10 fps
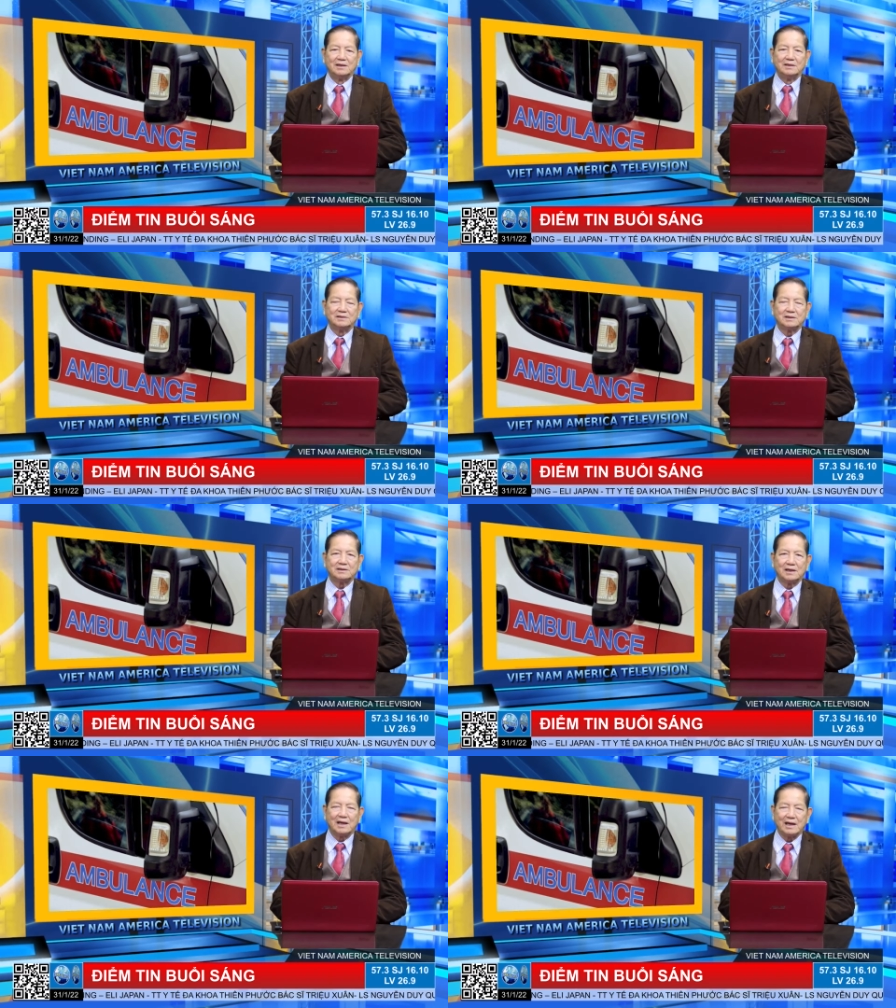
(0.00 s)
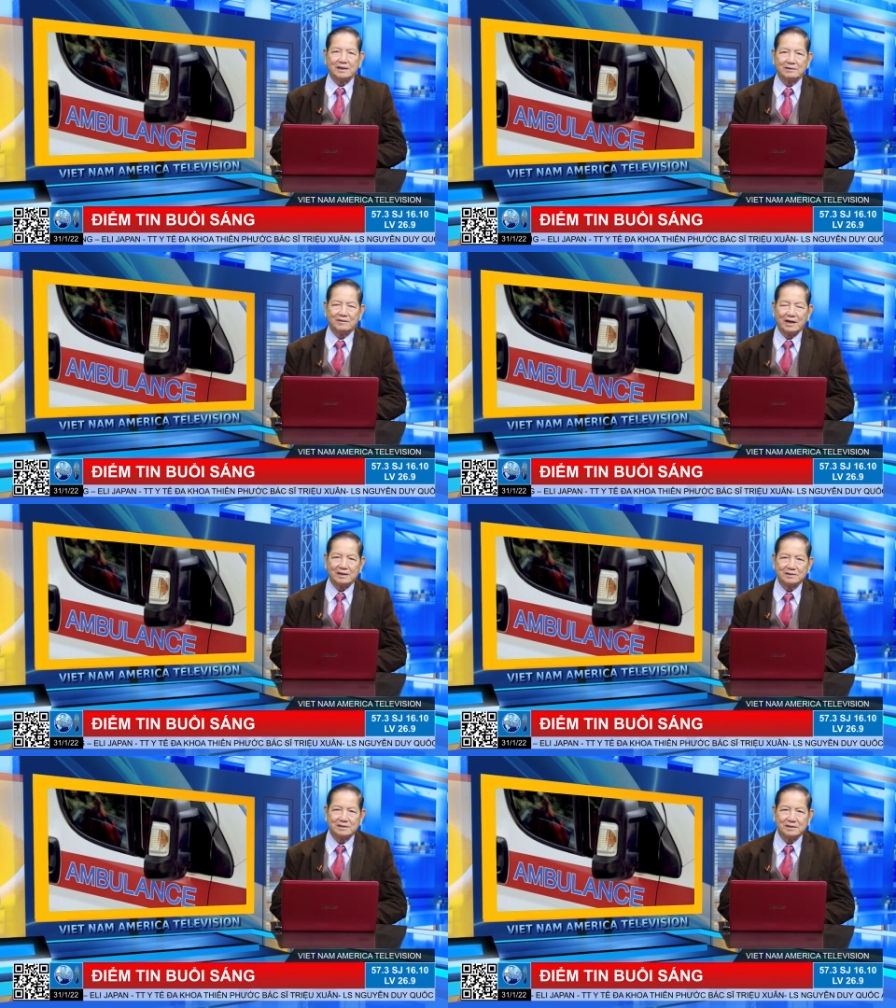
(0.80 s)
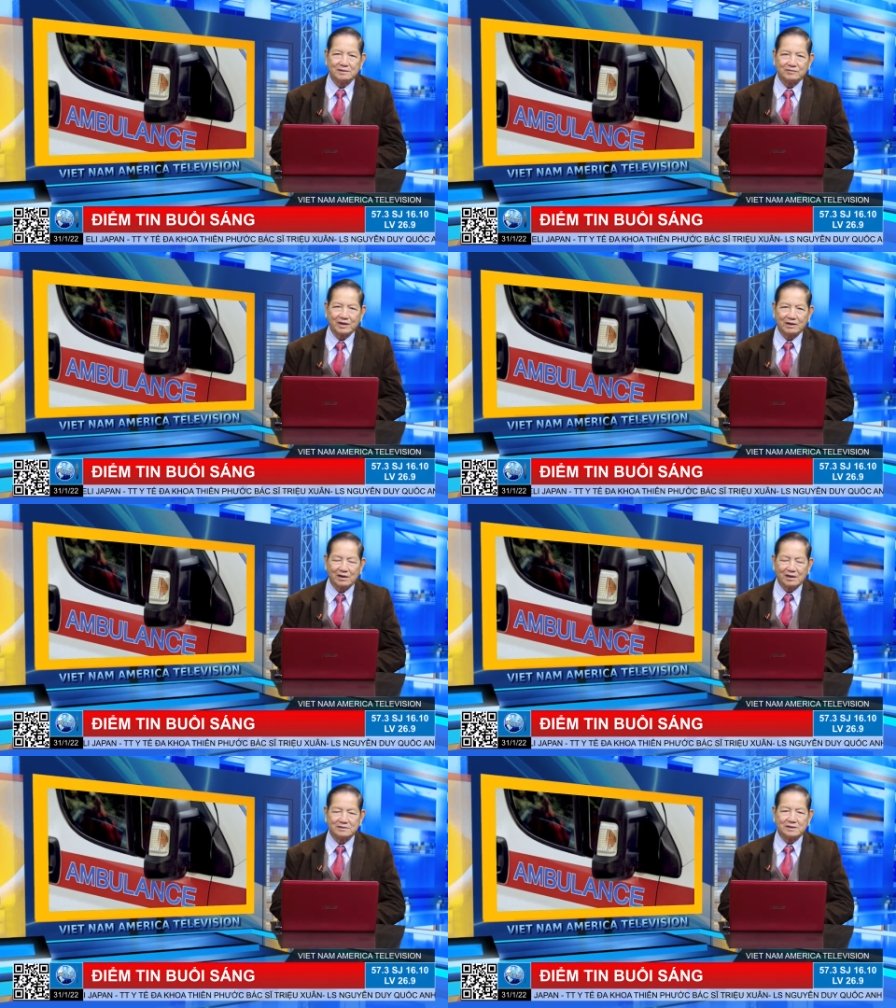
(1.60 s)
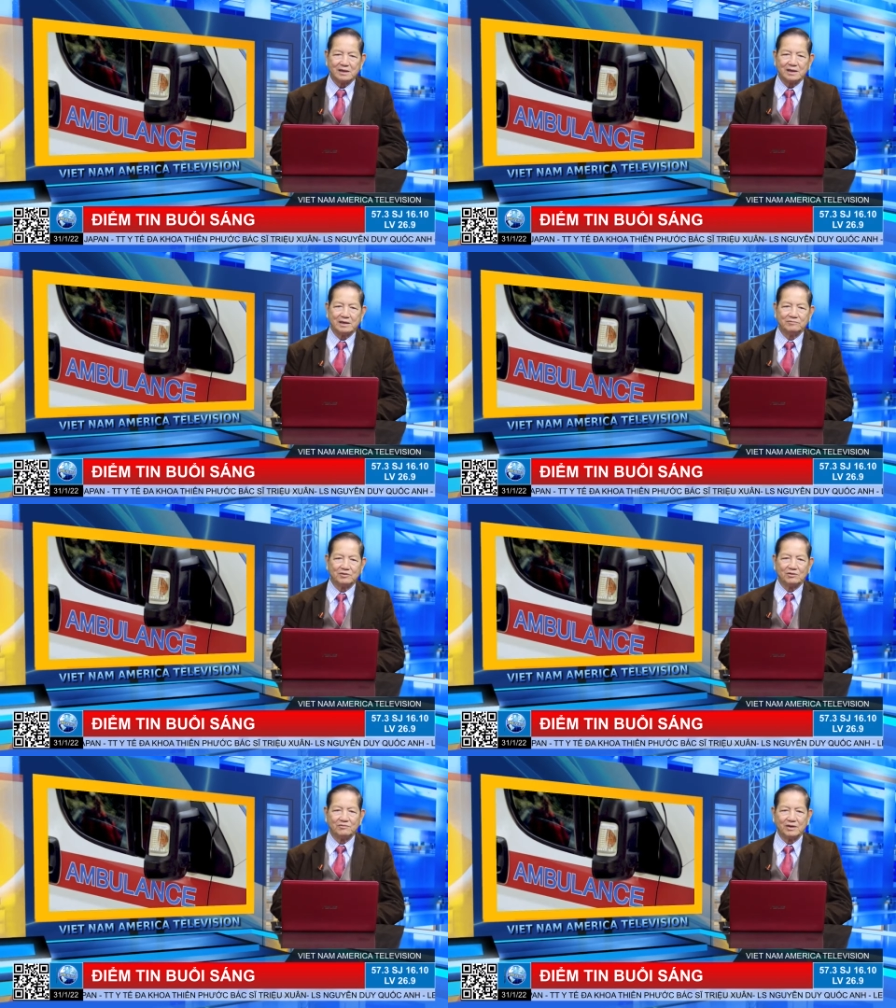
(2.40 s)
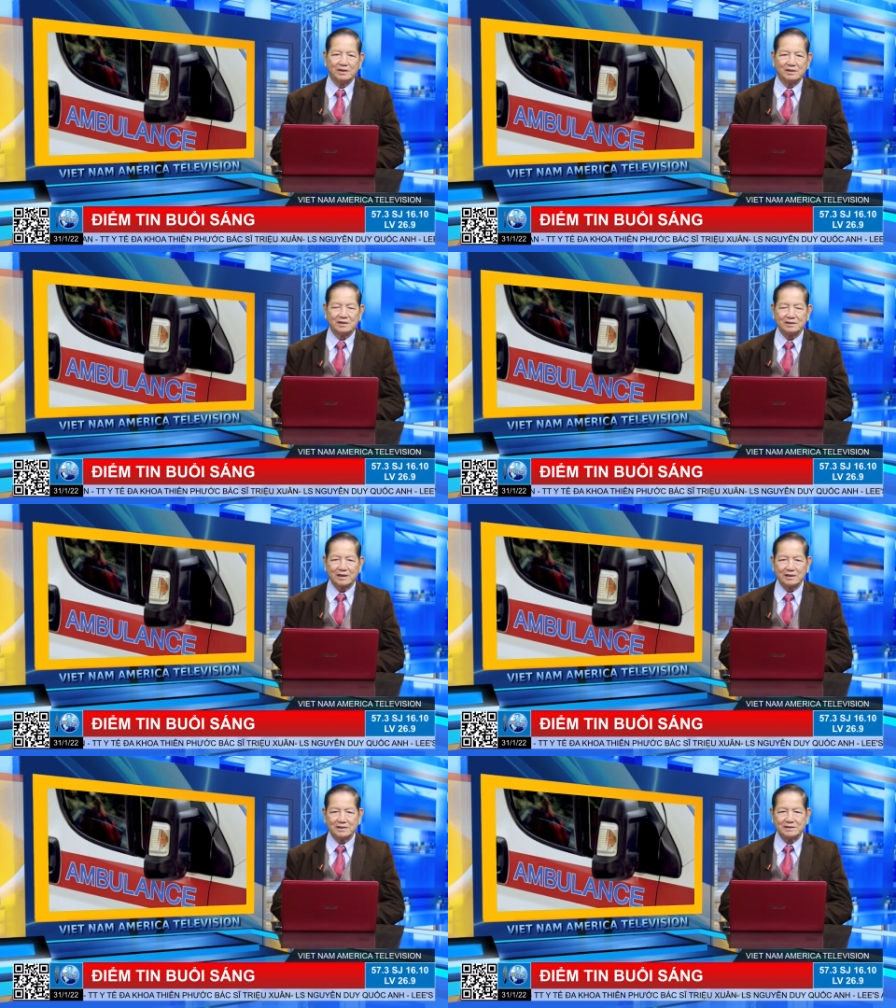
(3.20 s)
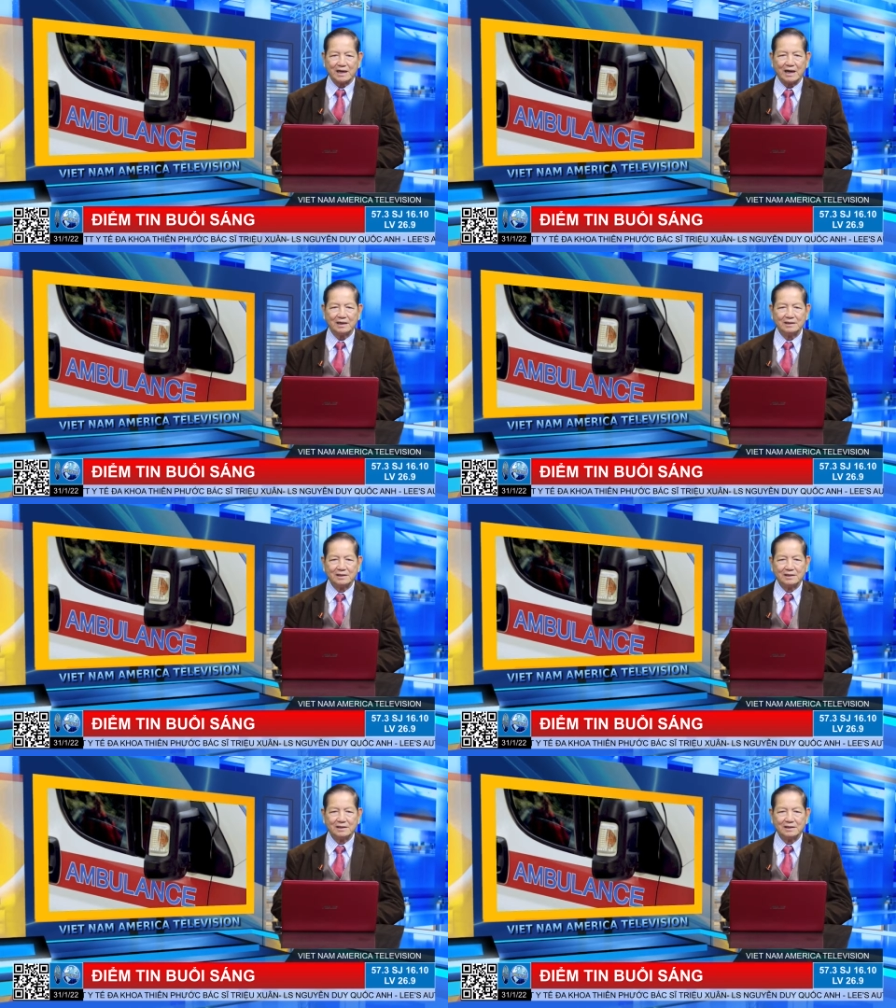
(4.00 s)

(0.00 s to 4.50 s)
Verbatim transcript: chết lạnh như vậy thì phải nói là rất là hiếm đối với những người thanh niên trẻ.